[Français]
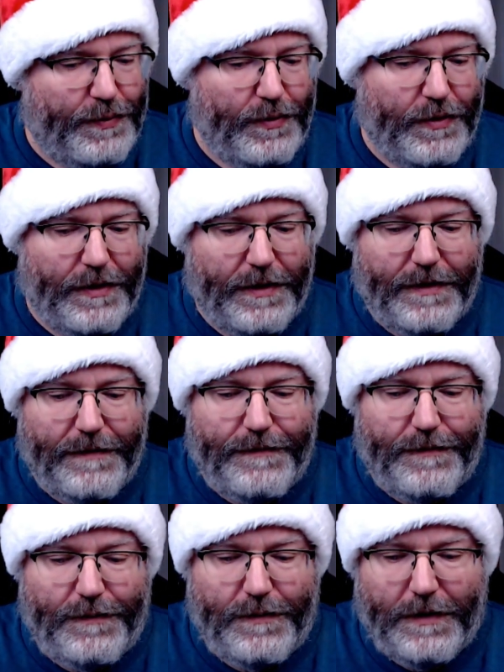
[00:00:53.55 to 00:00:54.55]
euh,
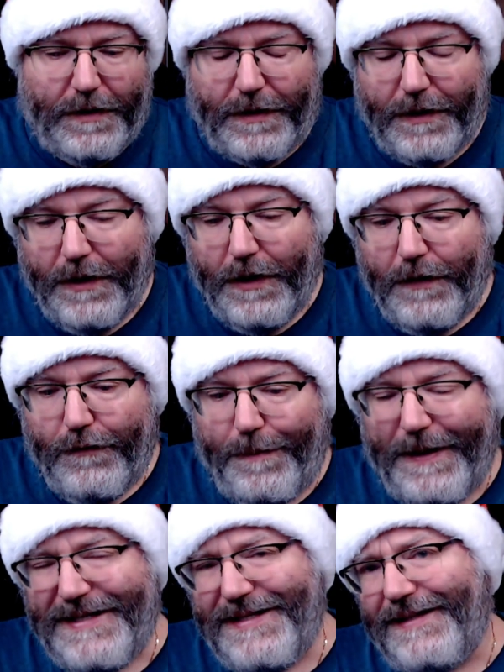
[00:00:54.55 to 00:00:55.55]
vous, euh, vous
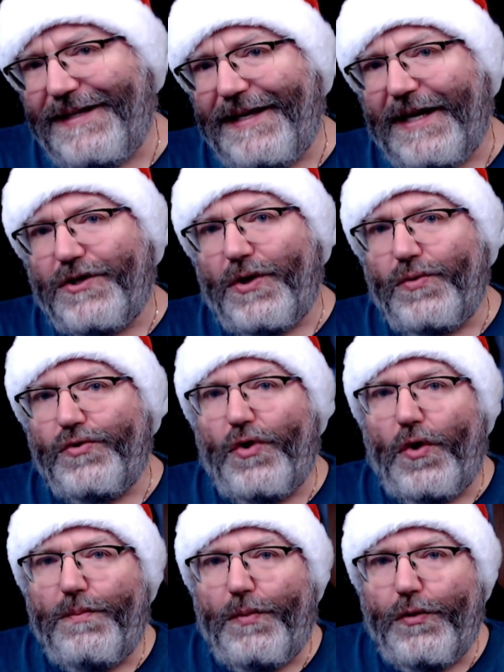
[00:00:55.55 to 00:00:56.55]
présenter quelque chose d'un
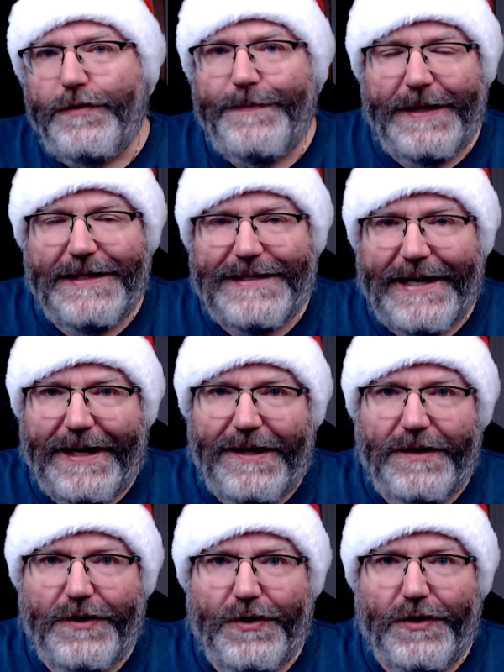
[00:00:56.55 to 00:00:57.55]
peu spécial,
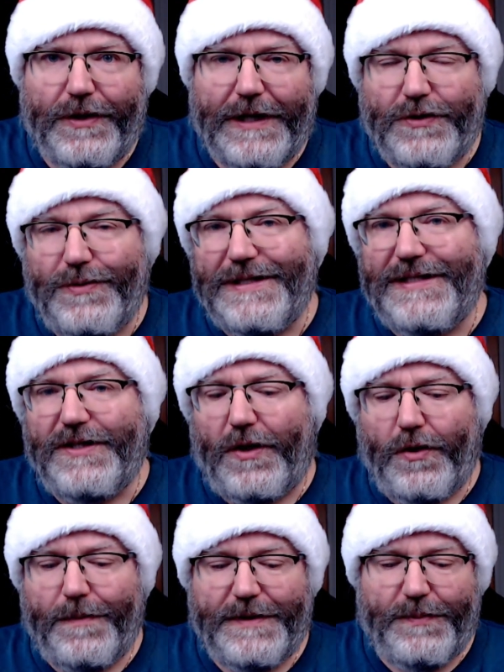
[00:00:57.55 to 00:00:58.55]
de quelque chose qui sort
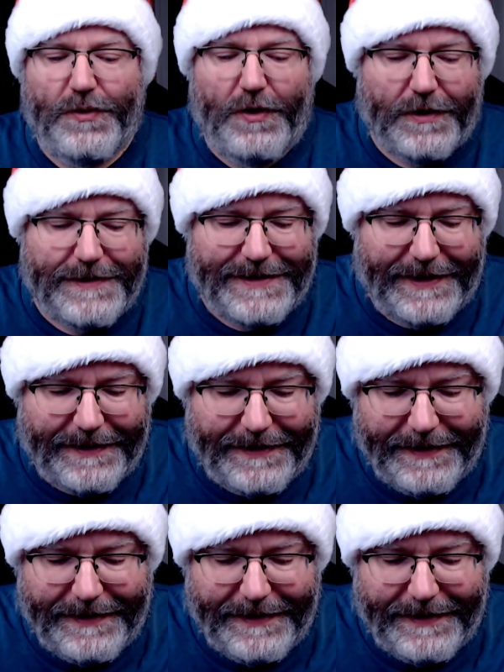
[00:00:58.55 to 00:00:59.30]
un petit peu de l'ordinaire.